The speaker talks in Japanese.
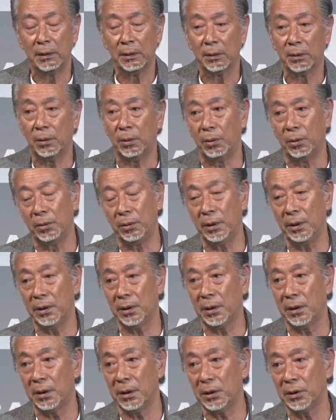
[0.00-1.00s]
これ
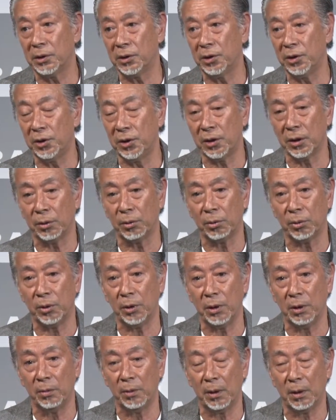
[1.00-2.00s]
気が付いた時
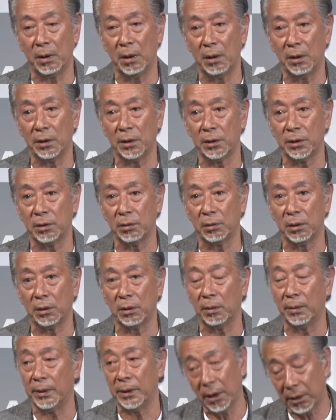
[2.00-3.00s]
には関係者の
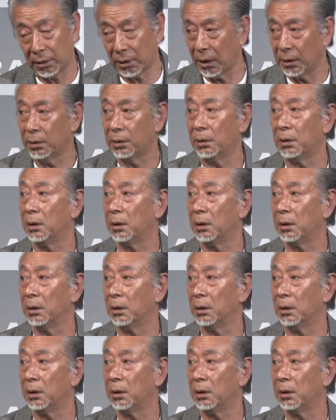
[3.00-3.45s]
方は「やった!」っ